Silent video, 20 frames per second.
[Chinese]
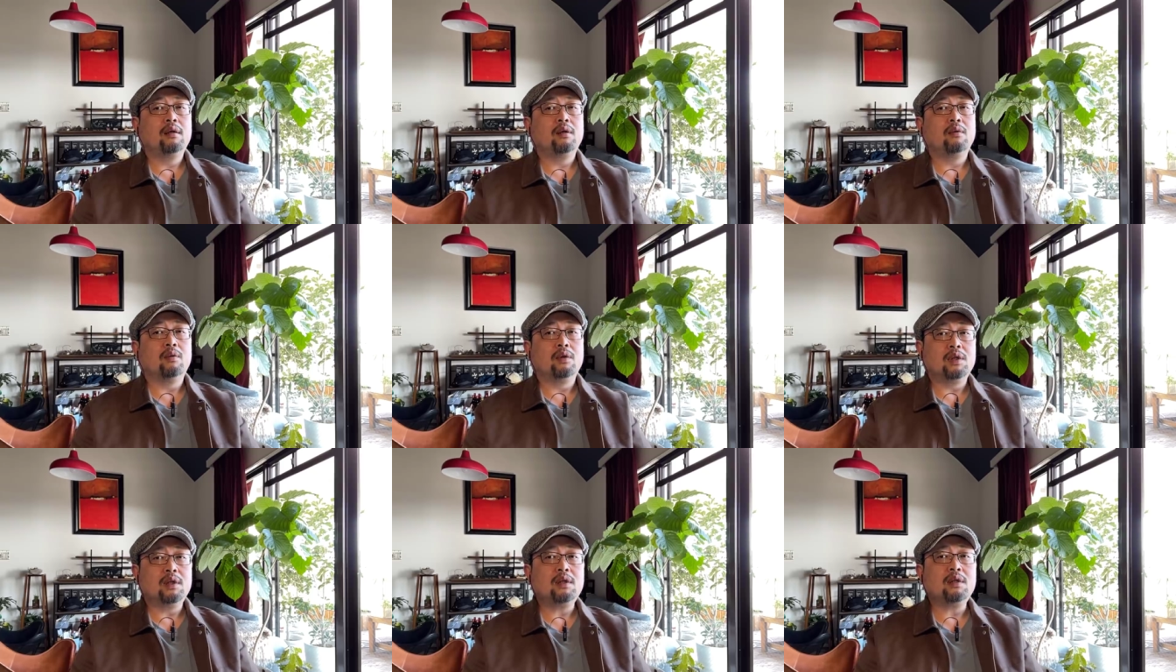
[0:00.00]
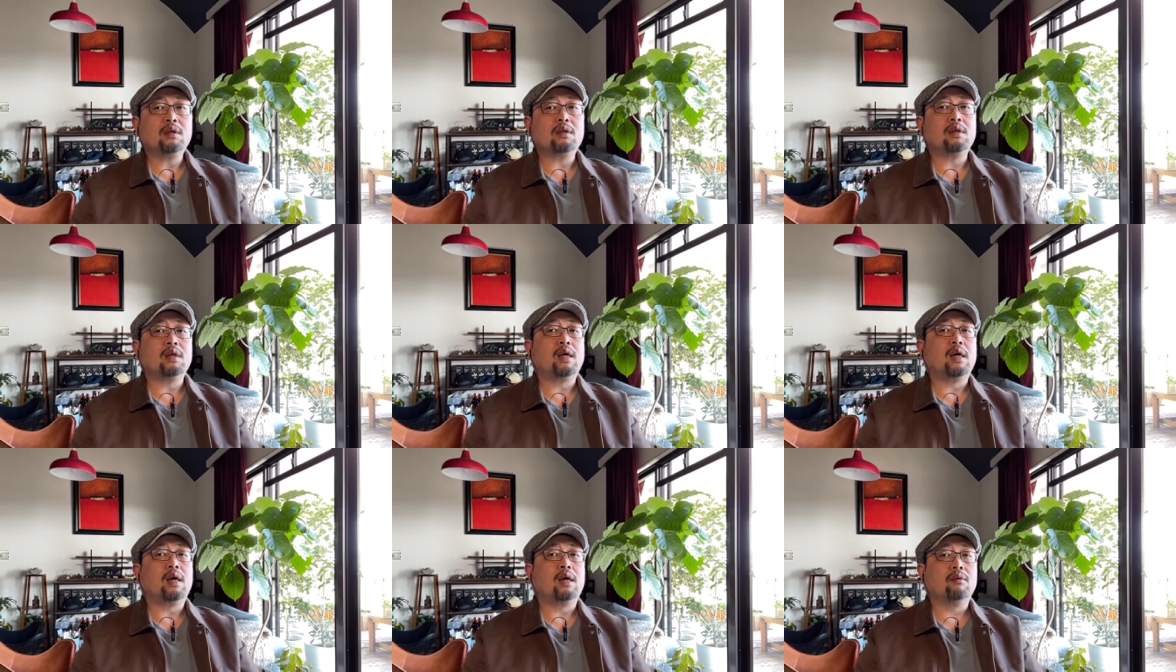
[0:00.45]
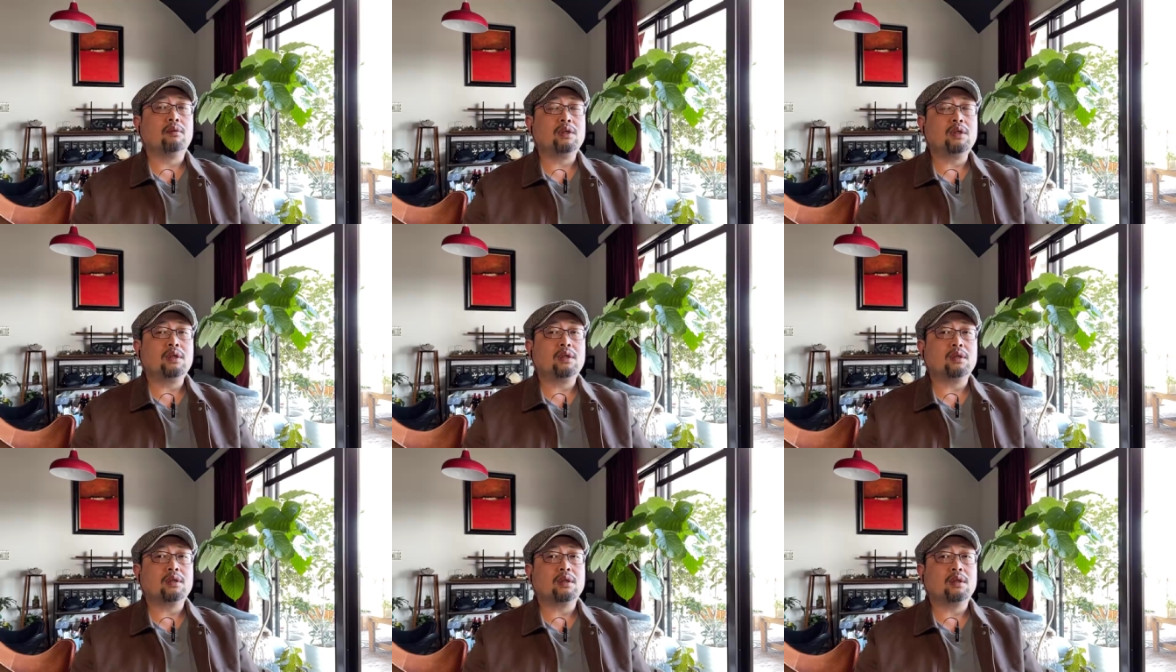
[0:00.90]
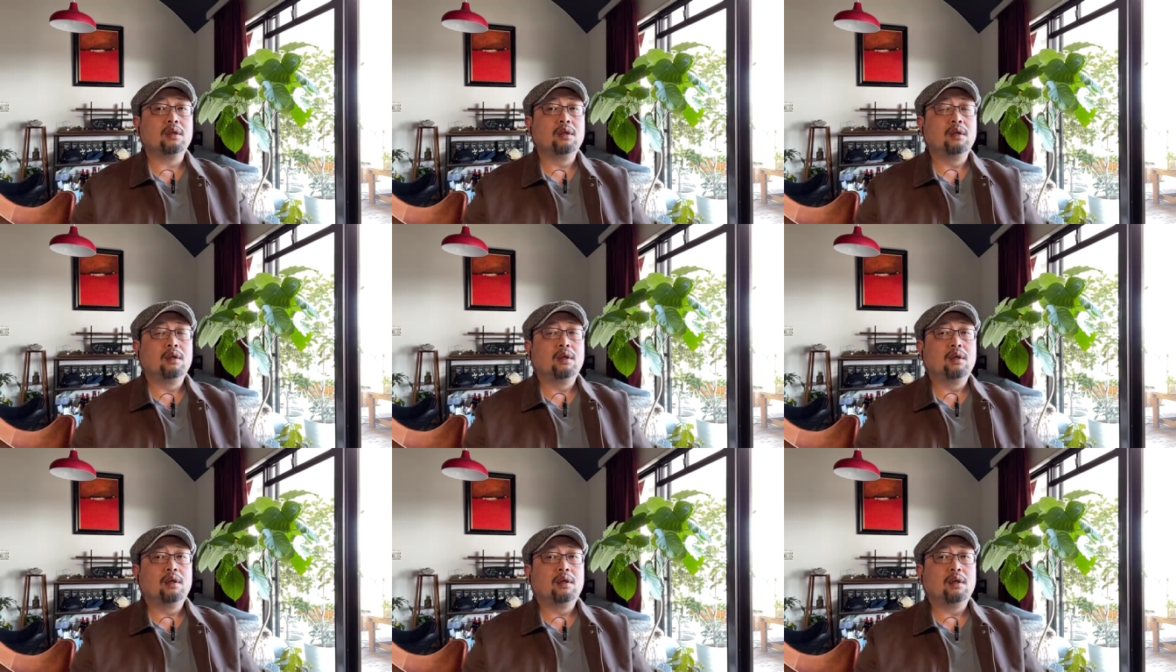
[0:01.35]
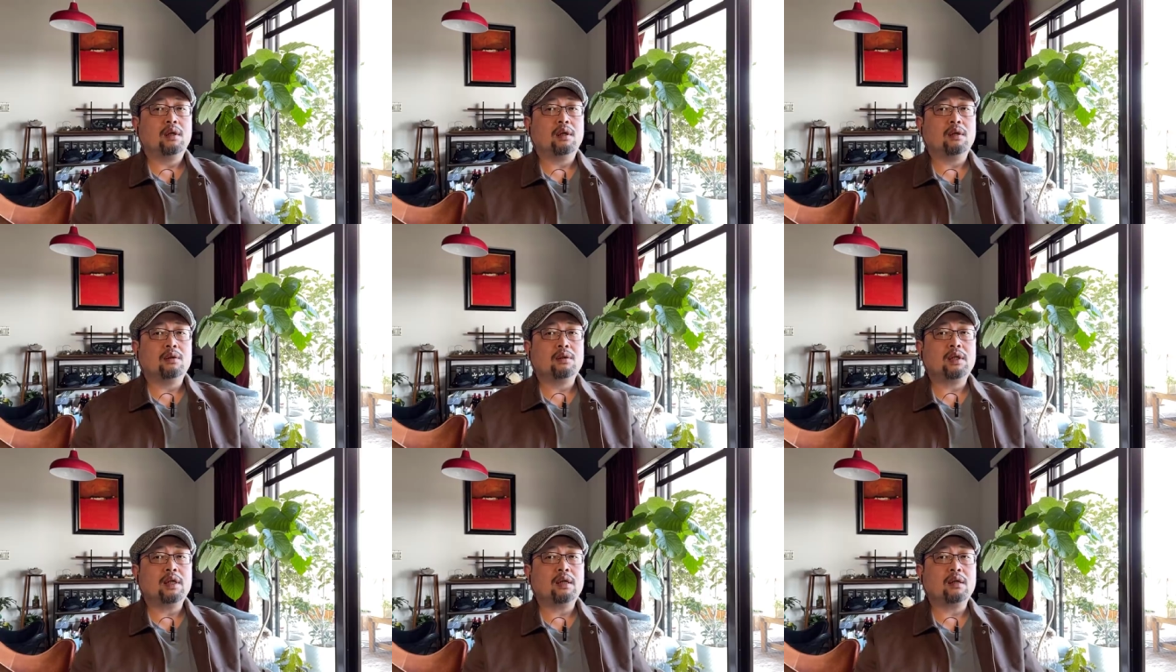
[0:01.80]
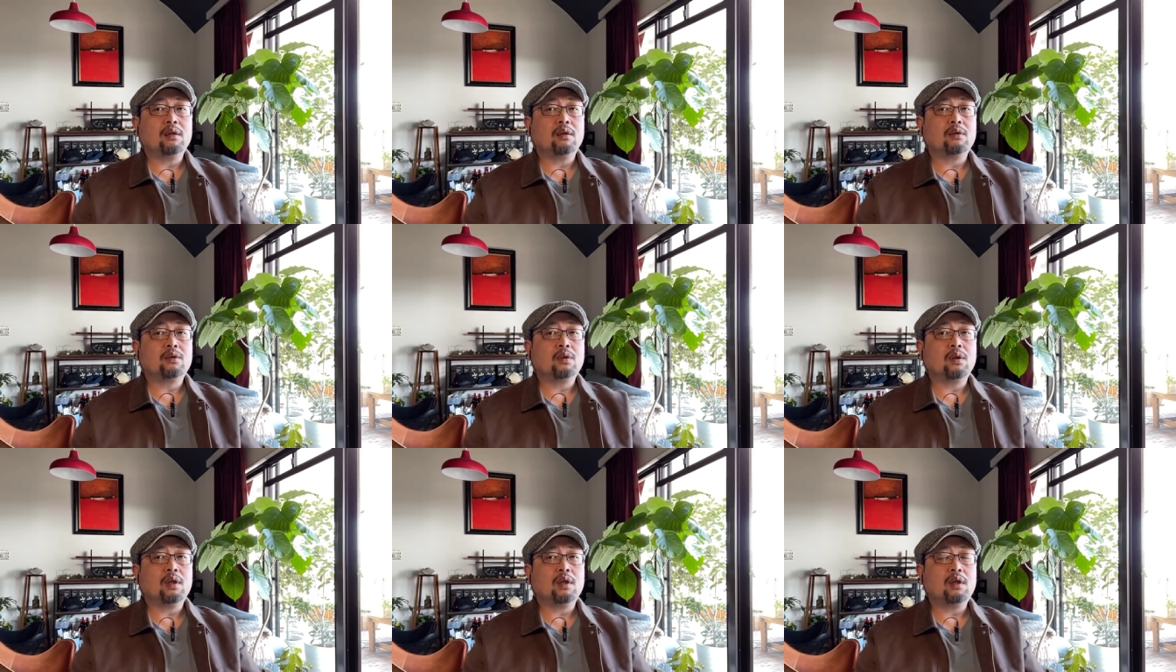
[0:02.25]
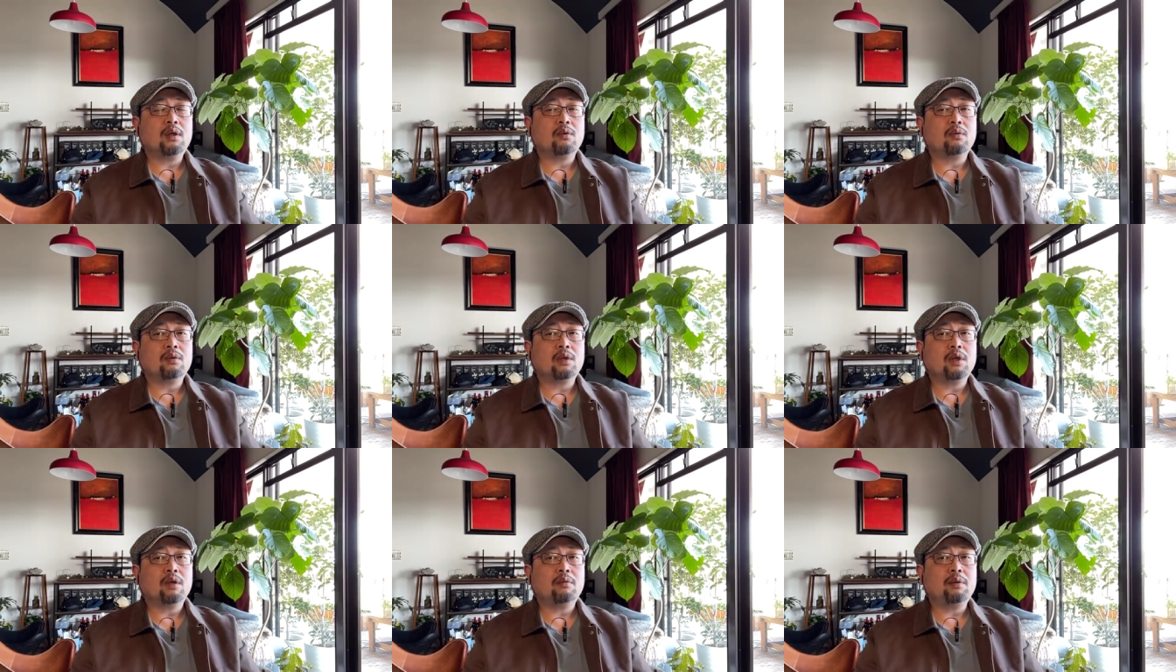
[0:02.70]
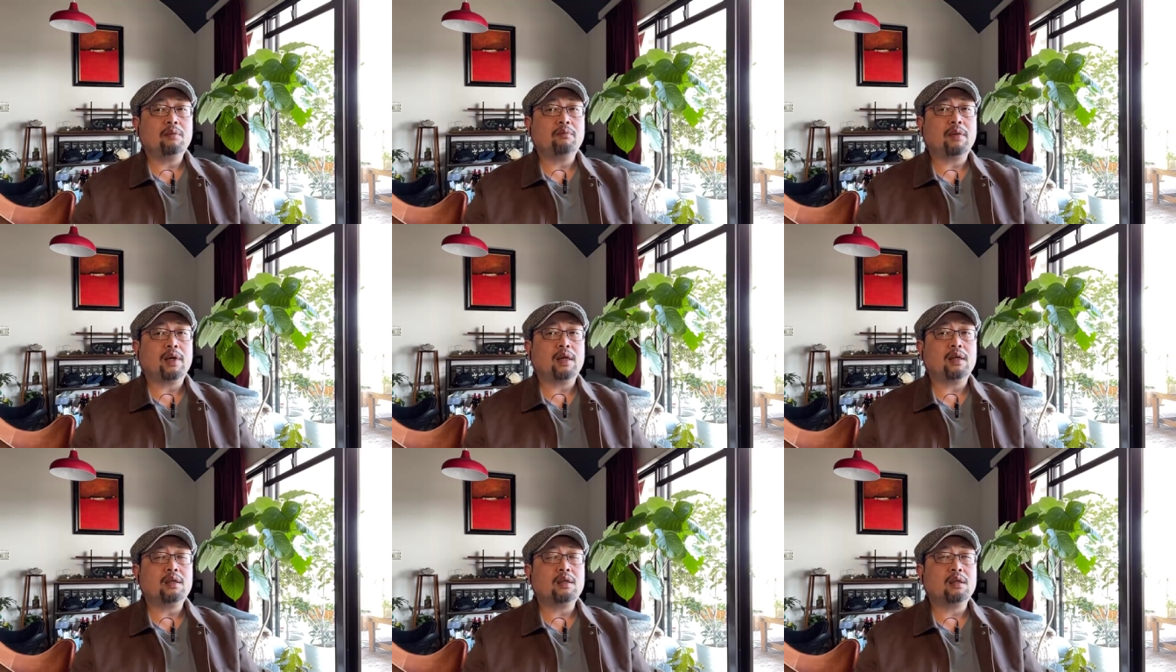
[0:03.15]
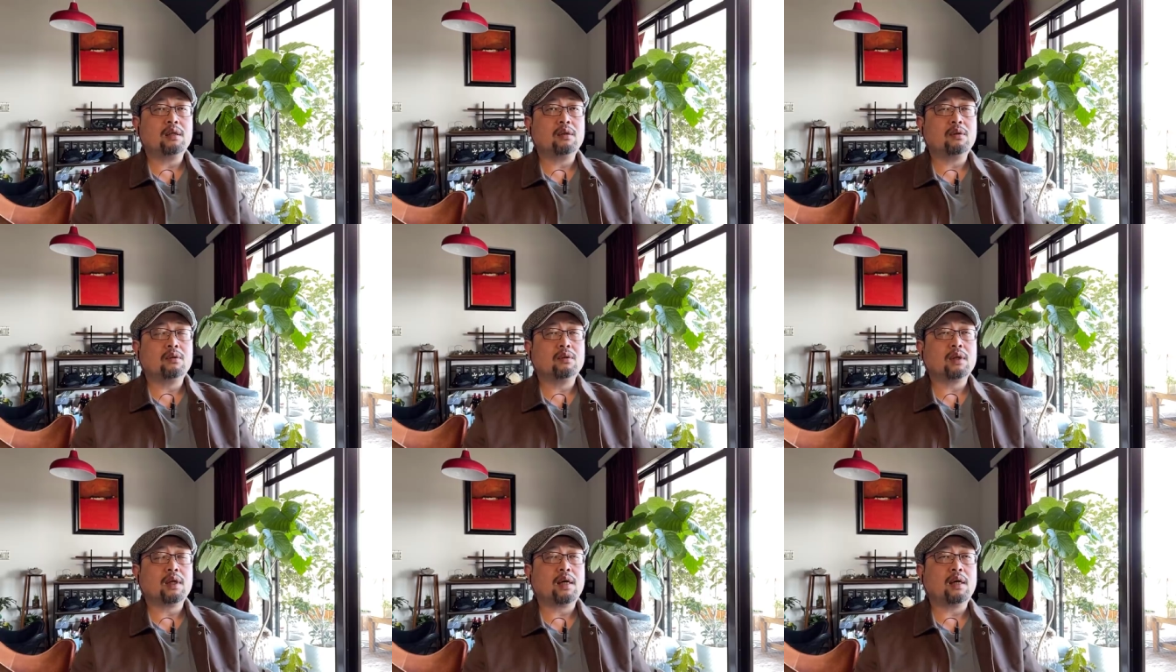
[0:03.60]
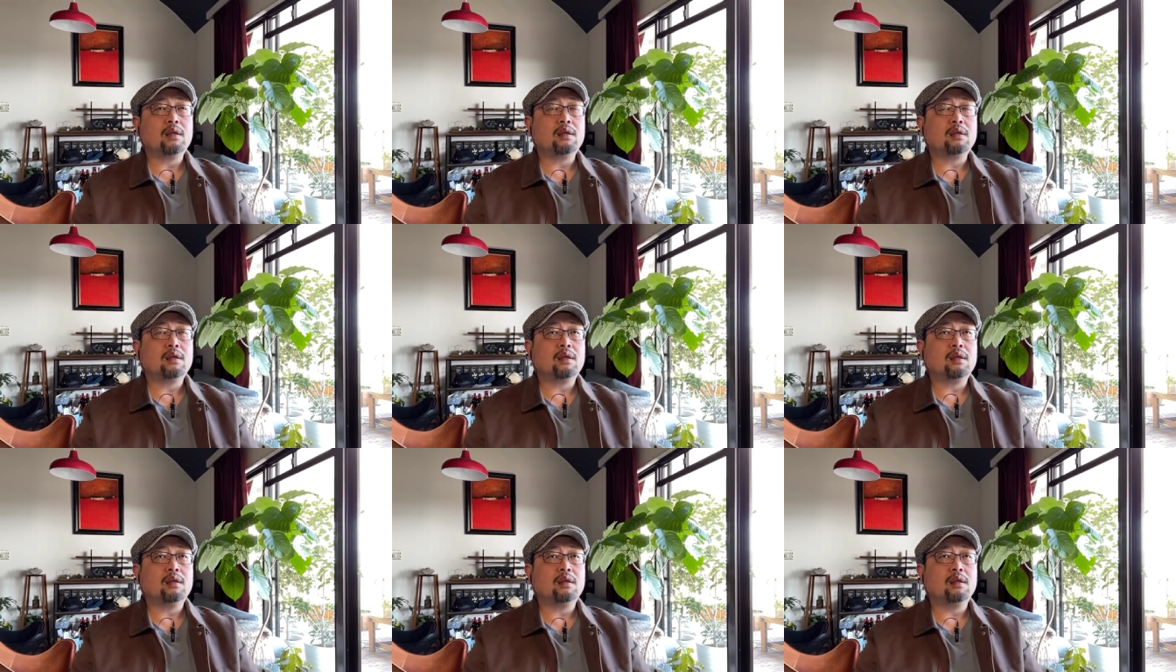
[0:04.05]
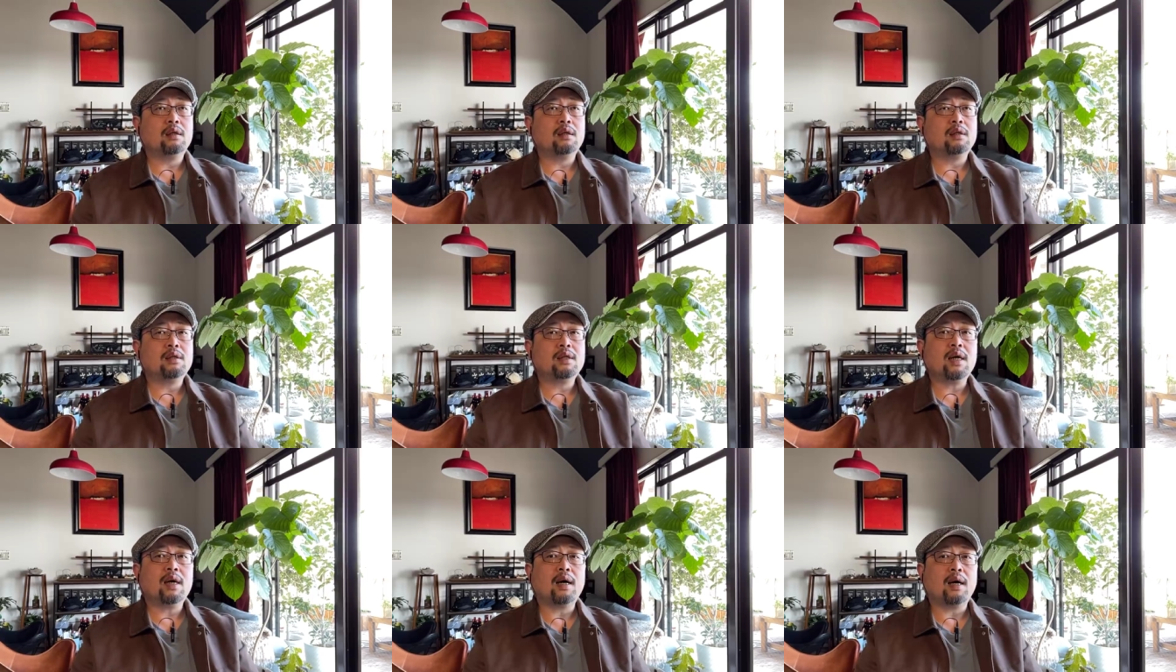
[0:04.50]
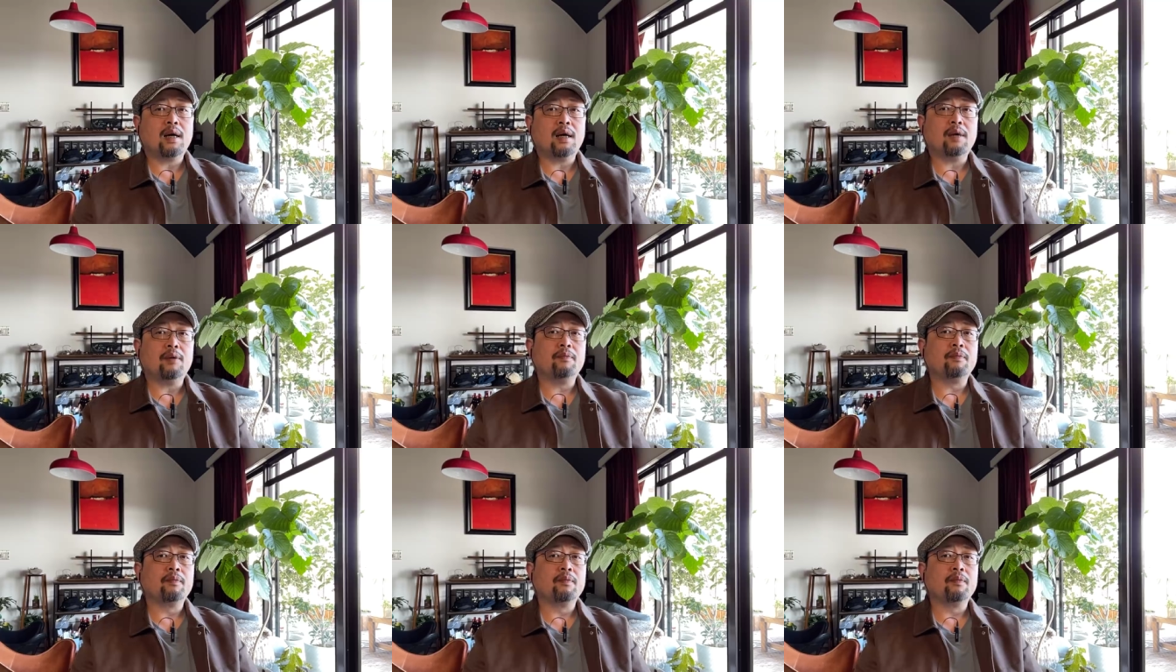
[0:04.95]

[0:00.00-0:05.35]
我记得是啊，我记得是。然后这个创立空调品牌之后呢，还是呃下海，